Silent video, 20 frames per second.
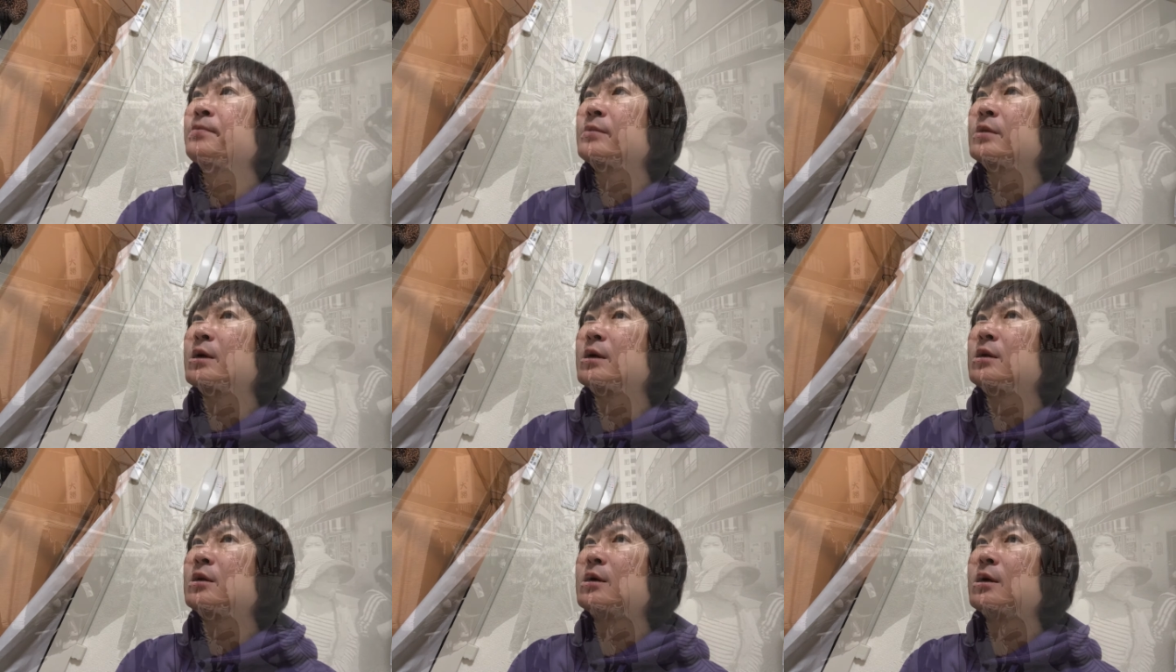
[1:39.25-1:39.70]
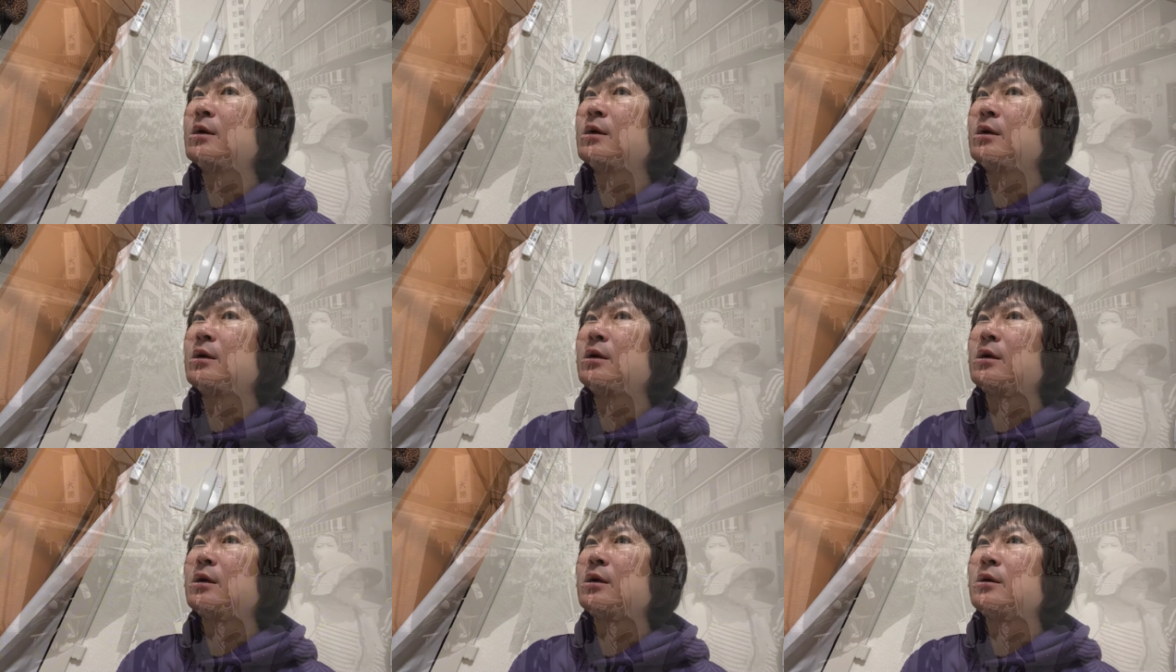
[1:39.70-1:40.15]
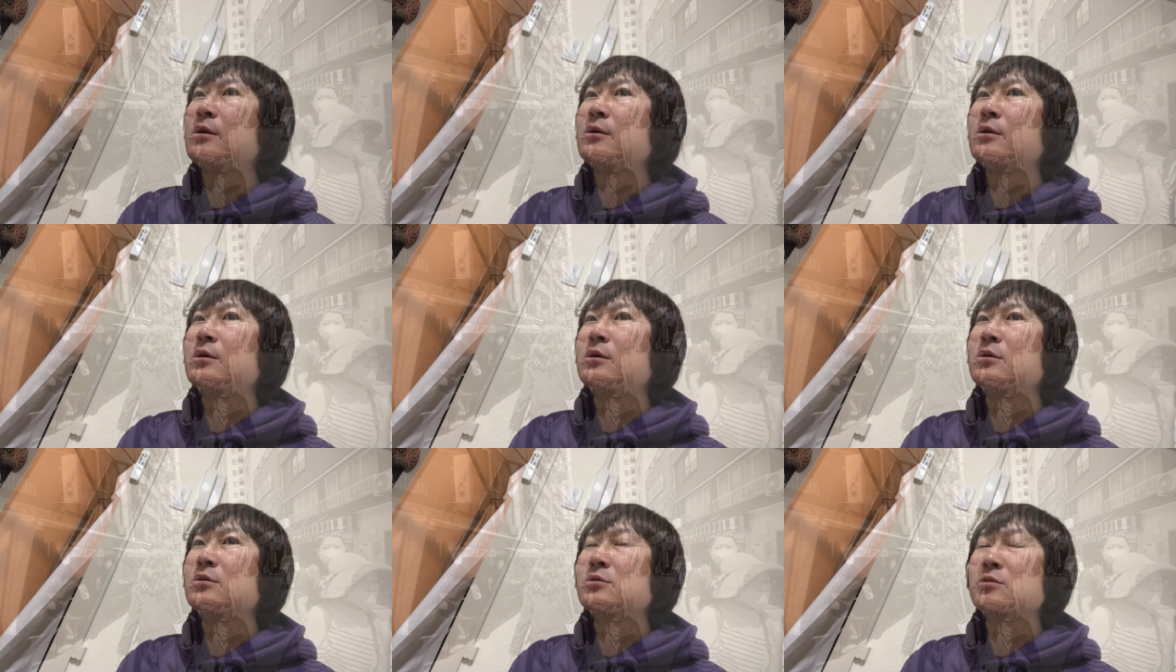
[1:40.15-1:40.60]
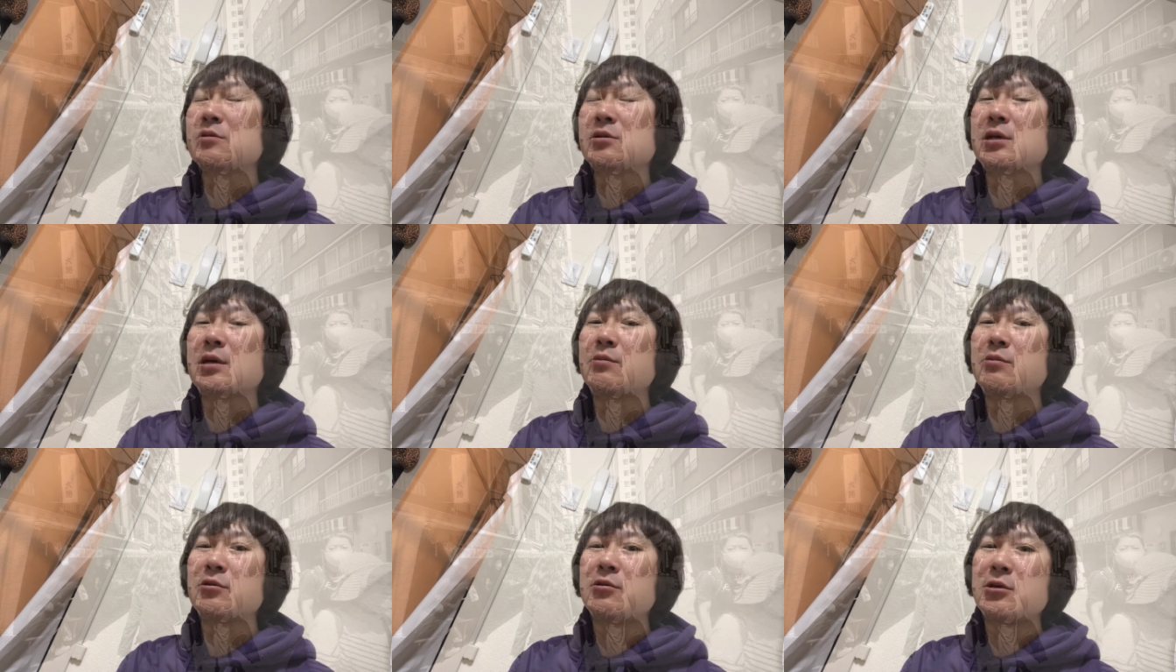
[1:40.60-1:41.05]
大体その
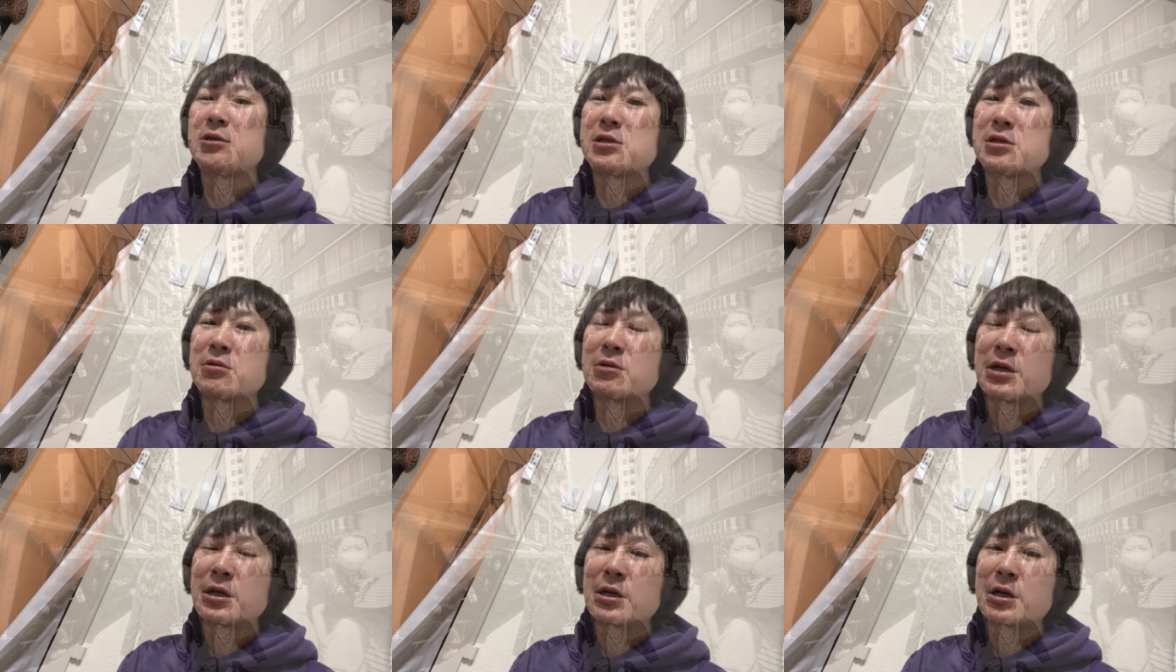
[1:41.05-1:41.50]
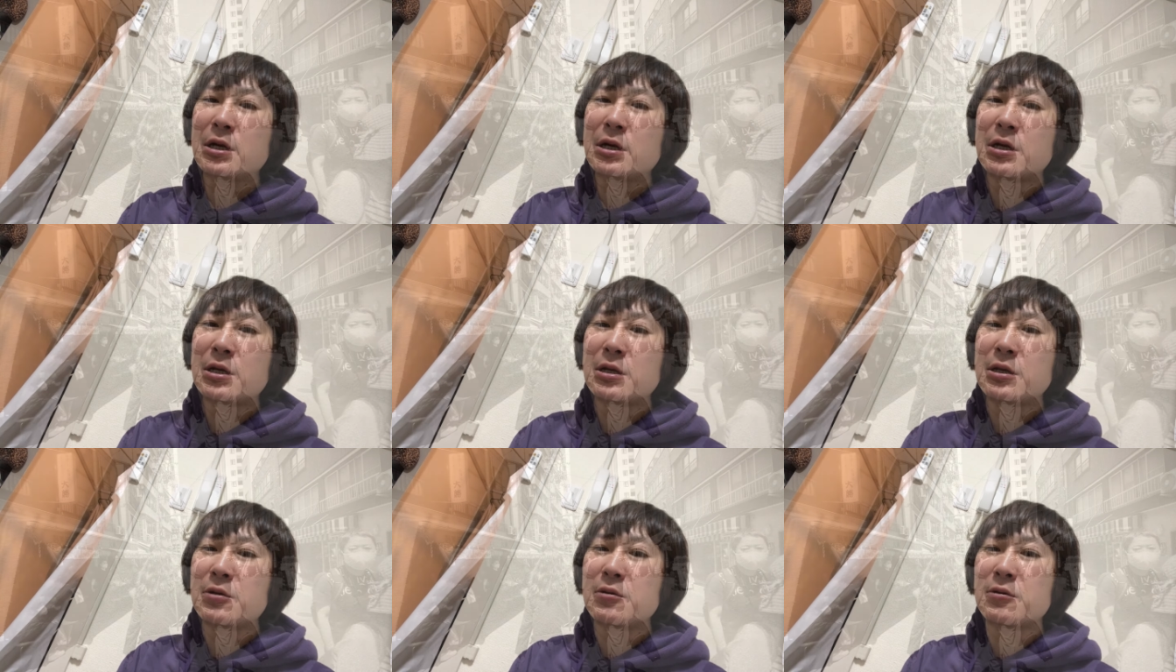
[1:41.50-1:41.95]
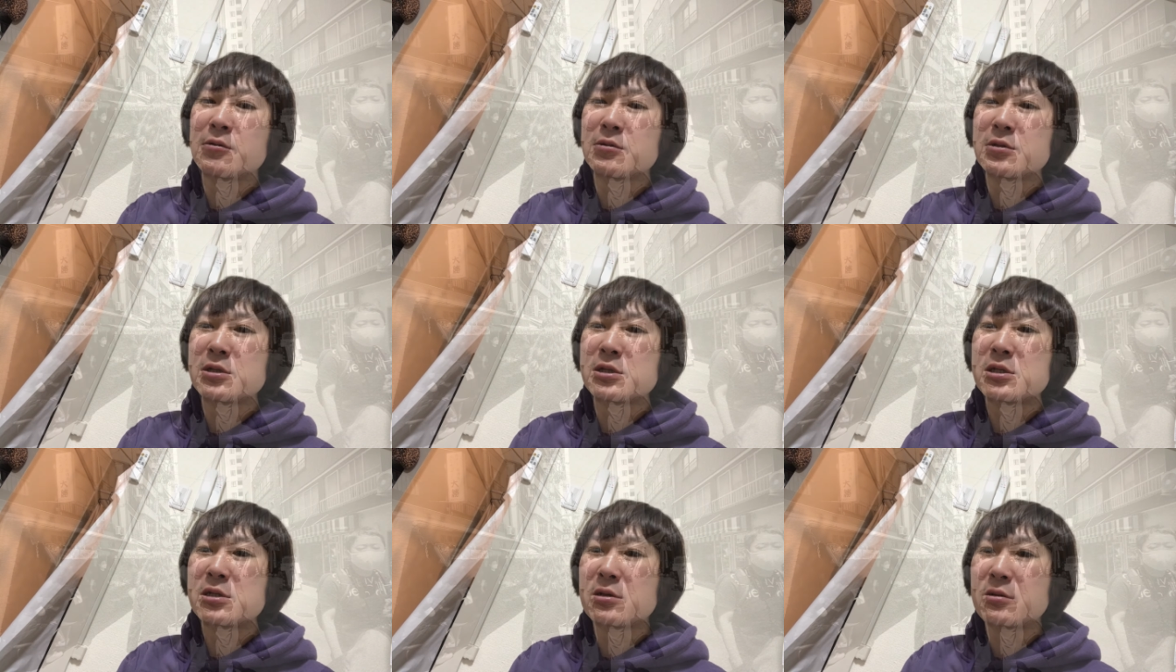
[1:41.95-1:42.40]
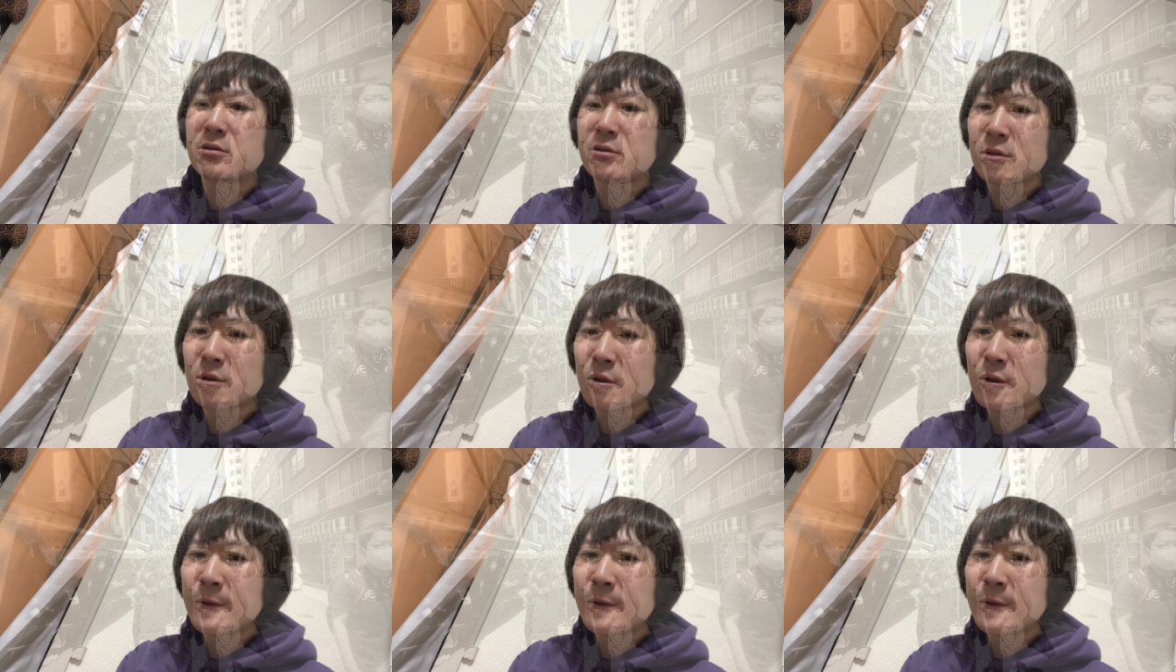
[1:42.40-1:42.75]
3分の1ぐらいが離婚してると。